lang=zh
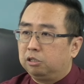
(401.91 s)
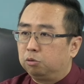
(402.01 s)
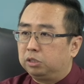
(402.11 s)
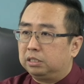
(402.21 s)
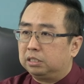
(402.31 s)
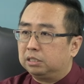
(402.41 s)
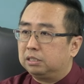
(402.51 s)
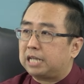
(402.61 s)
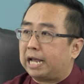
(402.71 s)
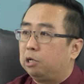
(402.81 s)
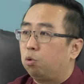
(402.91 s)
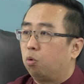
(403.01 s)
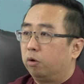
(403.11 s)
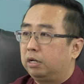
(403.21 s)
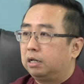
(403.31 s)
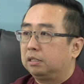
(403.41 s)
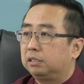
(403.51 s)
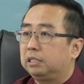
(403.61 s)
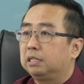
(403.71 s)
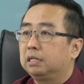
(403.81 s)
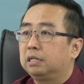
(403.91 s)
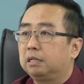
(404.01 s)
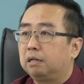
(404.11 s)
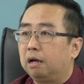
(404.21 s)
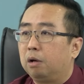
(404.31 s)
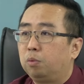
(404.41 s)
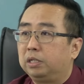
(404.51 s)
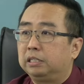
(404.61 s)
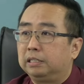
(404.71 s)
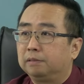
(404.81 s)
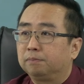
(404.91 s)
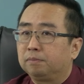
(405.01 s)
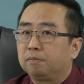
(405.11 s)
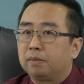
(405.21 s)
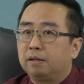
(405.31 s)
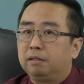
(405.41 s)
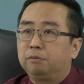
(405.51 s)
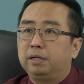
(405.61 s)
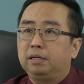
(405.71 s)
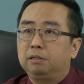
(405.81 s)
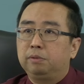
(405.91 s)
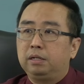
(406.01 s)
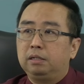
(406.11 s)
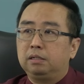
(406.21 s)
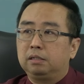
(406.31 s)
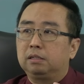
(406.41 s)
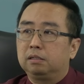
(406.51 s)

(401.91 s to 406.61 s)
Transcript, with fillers: 尤其是摘果的这个啊问题，因为因为，